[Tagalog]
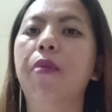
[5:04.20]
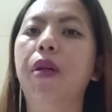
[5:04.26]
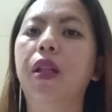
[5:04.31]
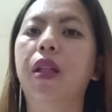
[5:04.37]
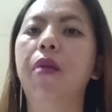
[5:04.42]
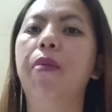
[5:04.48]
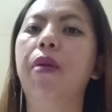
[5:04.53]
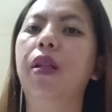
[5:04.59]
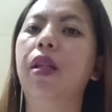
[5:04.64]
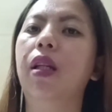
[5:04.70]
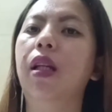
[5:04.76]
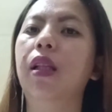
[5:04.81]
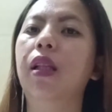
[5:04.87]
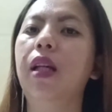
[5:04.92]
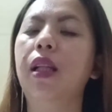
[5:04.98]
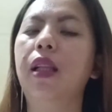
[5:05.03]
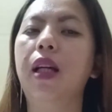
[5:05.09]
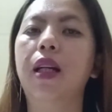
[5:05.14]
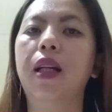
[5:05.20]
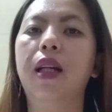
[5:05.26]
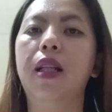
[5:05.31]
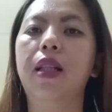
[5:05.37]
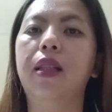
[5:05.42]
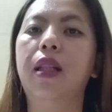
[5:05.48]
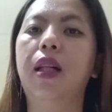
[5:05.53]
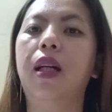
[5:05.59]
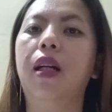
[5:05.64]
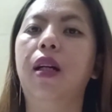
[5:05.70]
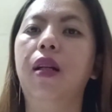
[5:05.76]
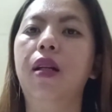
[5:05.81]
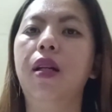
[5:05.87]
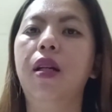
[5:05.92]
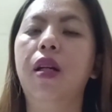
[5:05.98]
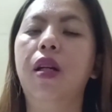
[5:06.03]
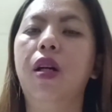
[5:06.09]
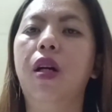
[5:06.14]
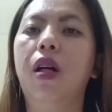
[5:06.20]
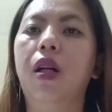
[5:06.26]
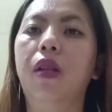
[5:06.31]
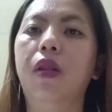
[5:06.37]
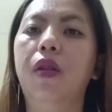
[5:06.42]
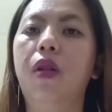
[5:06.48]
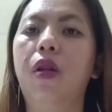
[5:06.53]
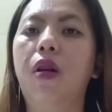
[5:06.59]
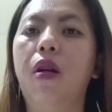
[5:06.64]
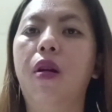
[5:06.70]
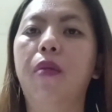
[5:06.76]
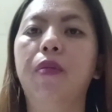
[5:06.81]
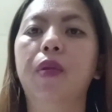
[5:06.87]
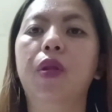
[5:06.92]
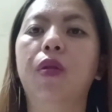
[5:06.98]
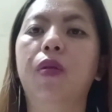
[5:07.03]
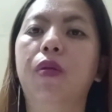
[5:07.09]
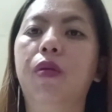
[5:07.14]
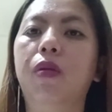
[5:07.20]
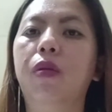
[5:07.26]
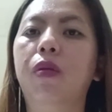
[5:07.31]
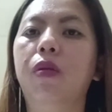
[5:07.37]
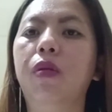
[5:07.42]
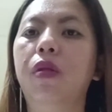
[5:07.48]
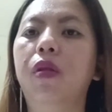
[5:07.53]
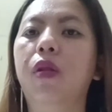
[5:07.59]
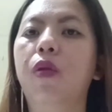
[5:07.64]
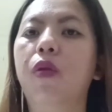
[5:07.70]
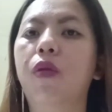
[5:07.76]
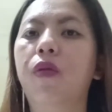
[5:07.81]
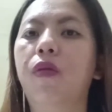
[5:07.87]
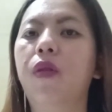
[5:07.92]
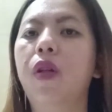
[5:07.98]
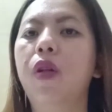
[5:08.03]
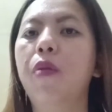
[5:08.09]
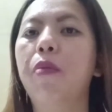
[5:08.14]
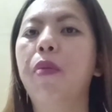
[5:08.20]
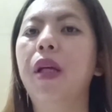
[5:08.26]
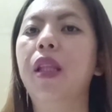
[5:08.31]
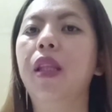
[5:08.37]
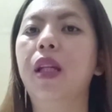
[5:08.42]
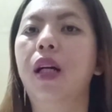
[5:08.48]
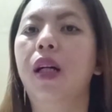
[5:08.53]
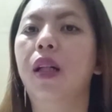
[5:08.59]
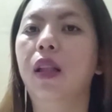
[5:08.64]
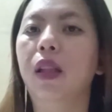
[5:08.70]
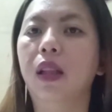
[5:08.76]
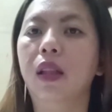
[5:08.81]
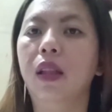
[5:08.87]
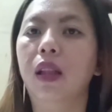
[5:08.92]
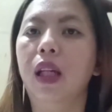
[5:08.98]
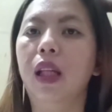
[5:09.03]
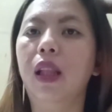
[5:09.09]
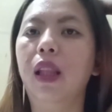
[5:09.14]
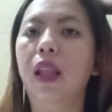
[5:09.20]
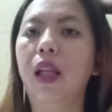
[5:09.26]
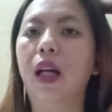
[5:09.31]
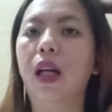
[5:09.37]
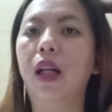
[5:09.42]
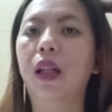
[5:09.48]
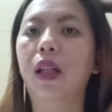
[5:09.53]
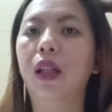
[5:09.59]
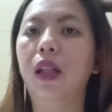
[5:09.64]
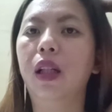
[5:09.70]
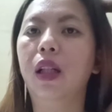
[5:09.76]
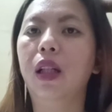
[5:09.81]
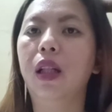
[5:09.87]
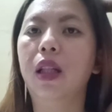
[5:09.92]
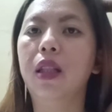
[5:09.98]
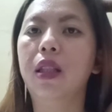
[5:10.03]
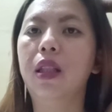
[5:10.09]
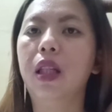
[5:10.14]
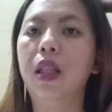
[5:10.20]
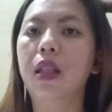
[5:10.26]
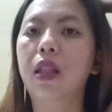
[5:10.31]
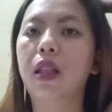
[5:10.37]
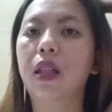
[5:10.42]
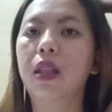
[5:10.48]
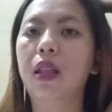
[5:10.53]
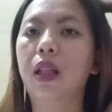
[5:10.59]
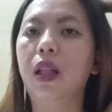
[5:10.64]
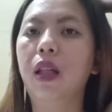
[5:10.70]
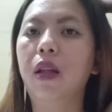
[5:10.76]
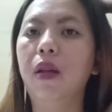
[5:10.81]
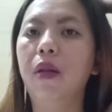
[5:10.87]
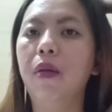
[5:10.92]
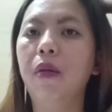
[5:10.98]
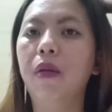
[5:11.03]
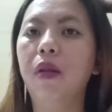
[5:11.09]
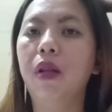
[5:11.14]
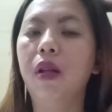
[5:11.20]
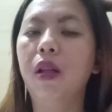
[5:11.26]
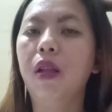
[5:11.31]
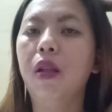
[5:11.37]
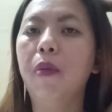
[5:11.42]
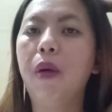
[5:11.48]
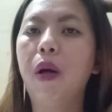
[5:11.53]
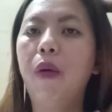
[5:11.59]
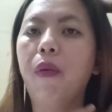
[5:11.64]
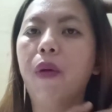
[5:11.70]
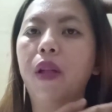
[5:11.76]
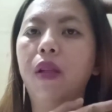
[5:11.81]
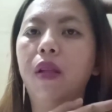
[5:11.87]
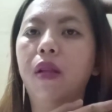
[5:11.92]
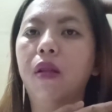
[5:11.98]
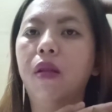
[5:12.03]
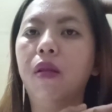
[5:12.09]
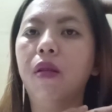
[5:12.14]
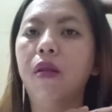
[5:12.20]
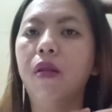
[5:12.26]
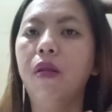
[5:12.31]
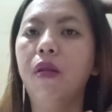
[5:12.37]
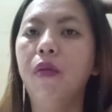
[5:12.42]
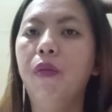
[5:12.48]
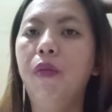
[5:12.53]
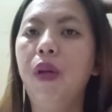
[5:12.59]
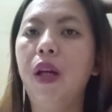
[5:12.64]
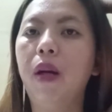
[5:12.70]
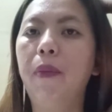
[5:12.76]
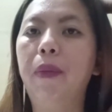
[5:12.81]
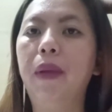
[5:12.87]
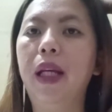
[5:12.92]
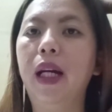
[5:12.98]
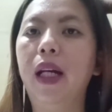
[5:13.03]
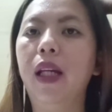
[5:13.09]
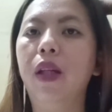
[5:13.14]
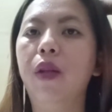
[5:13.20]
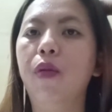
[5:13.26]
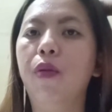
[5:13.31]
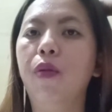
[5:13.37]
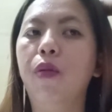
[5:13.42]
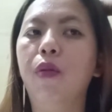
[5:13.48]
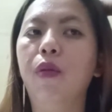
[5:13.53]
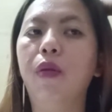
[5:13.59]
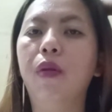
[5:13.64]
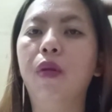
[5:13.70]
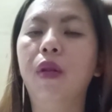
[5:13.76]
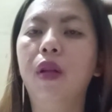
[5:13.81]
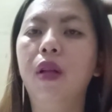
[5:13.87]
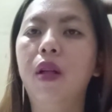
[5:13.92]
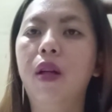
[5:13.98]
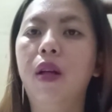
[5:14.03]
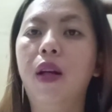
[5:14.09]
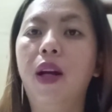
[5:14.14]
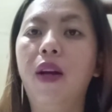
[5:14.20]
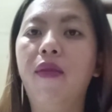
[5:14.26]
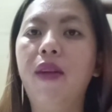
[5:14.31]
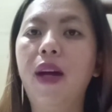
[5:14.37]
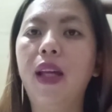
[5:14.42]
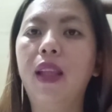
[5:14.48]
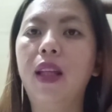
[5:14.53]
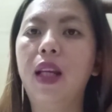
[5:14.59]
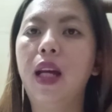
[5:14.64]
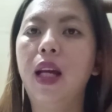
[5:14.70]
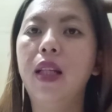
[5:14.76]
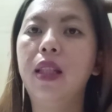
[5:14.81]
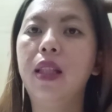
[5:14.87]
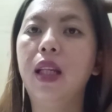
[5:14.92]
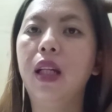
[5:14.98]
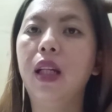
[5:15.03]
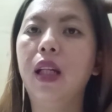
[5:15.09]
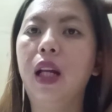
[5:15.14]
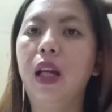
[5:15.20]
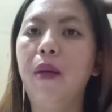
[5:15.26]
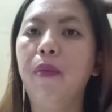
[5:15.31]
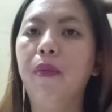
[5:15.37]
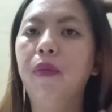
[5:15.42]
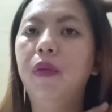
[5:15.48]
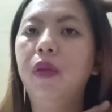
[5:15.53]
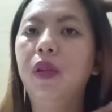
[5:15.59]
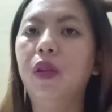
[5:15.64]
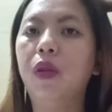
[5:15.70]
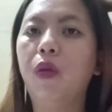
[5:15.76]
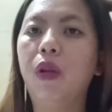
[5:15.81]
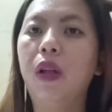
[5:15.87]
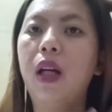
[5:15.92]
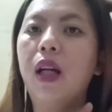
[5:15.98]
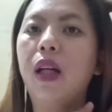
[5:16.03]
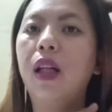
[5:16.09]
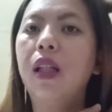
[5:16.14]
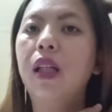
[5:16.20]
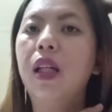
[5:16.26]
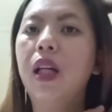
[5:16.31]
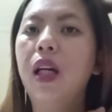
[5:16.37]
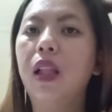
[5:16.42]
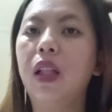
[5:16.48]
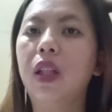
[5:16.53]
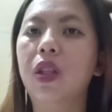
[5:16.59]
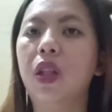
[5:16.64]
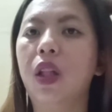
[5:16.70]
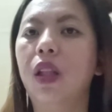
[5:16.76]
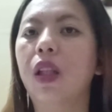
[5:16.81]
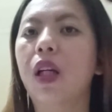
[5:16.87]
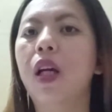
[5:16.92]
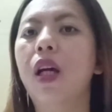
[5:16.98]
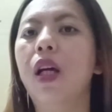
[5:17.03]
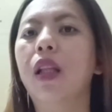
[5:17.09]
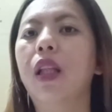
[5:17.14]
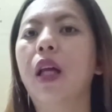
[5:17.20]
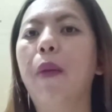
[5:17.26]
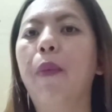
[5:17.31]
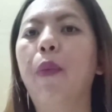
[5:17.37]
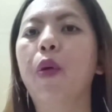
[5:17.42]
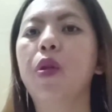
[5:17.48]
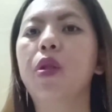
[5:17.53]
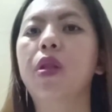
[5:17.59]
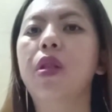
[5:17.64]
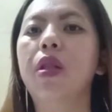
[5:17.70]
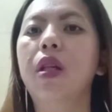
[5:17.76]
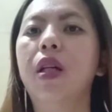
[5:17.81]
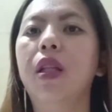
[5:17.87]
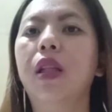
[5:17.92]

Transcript: libag-libag na natatanggal sa underarm. So, nag-over yung bandang gitna. Since kasi, diba, when we apply yung revitalizing cream, so, gaganyan natin siya. Tapos,